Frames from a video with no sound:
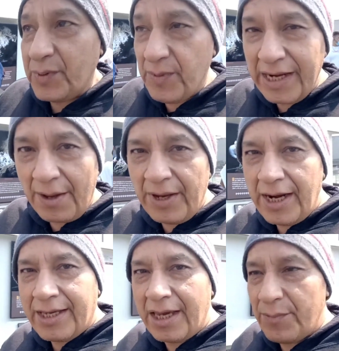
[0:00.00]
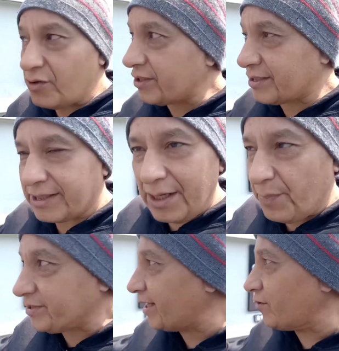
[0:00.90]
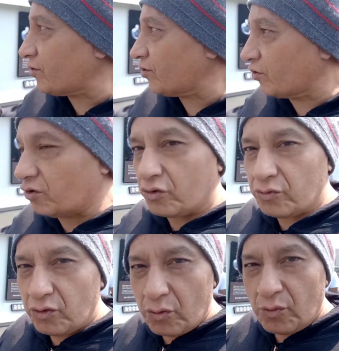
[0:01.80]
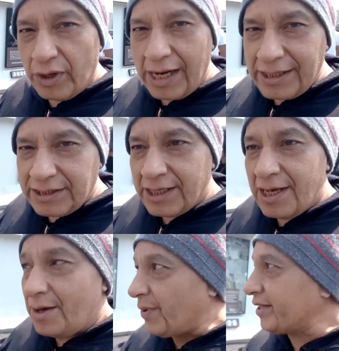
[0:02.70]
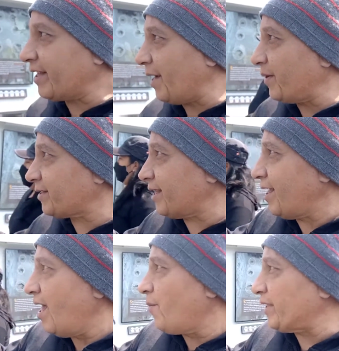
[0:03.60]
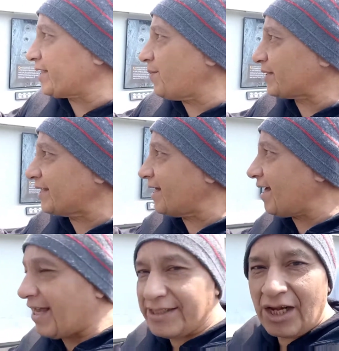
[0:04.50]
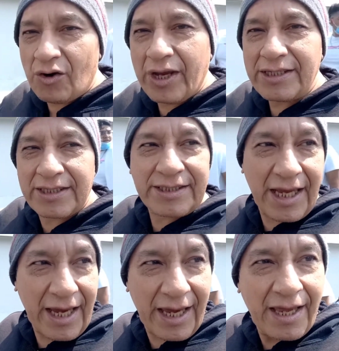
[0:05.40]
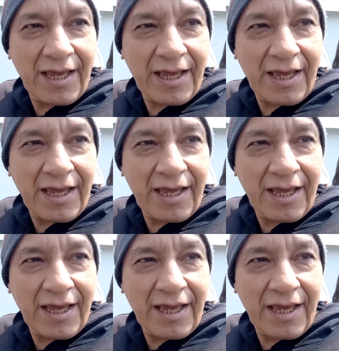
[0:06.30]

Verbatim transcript: Pues vean, vean aquí, amigos, este, pues están los, los, murales prácticamente. Pues aquí más que nada es de lo que es este